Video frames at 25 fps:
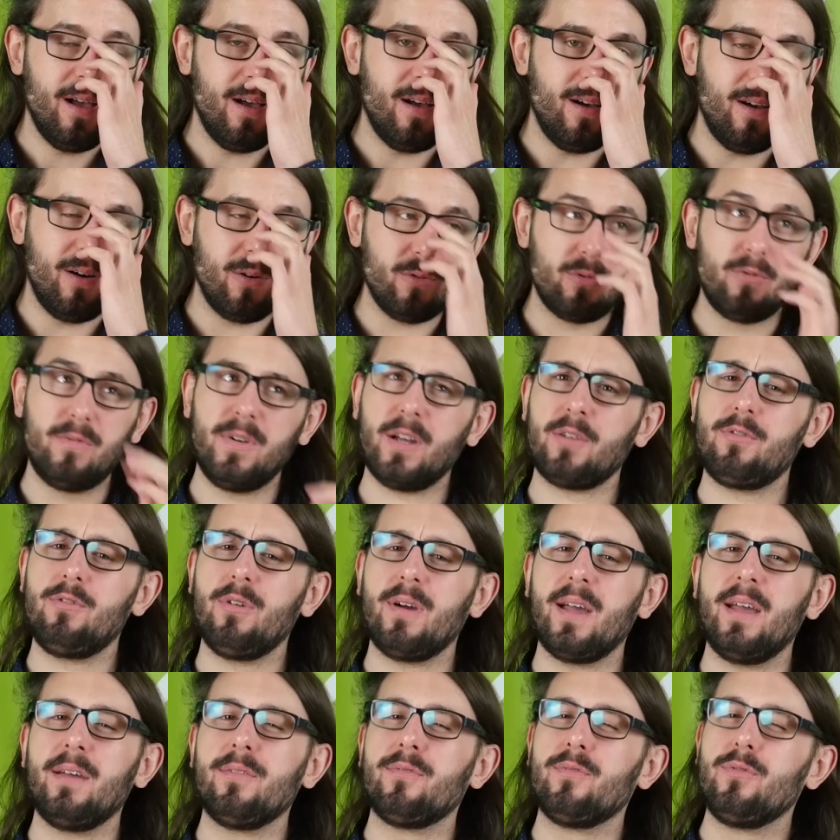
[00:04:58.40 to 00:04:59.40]
euh, en
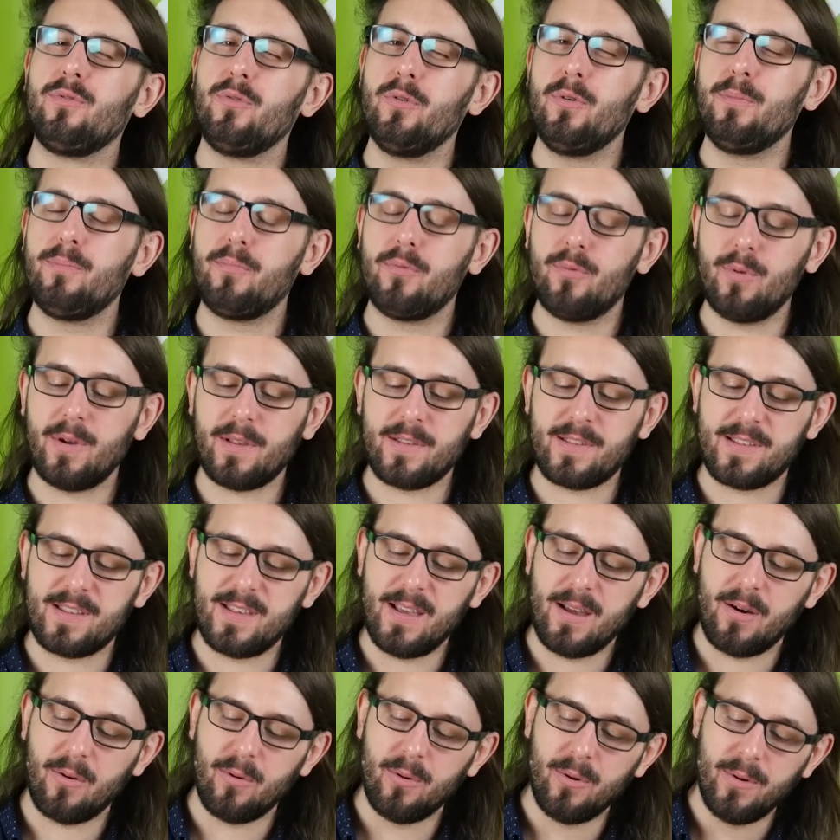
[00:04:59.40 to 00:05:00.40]
ouverture
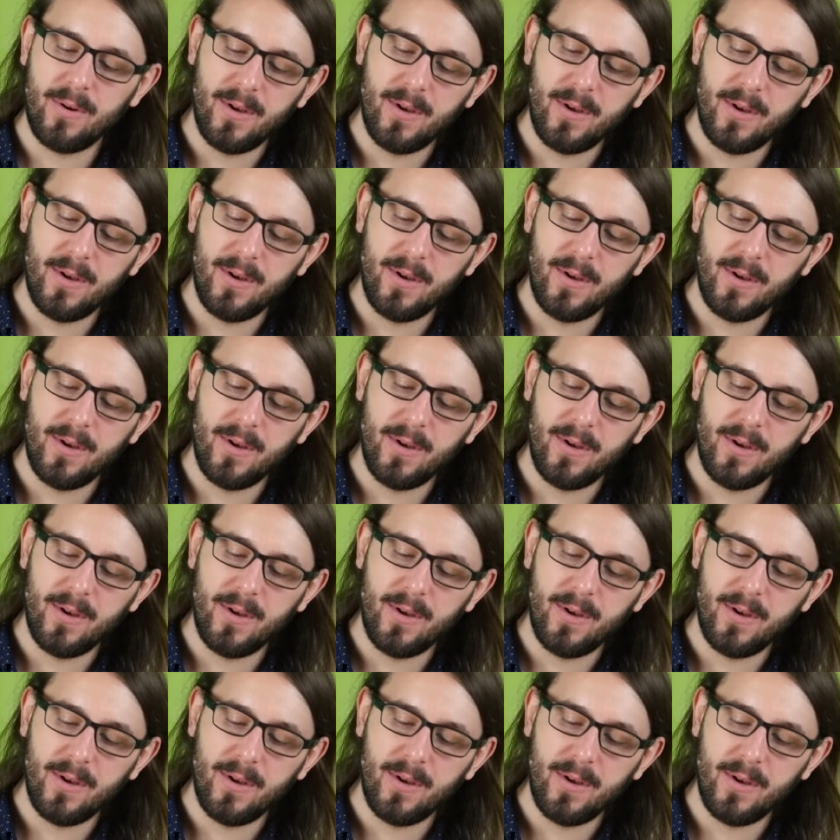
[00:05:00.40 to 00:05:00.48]
f2.0.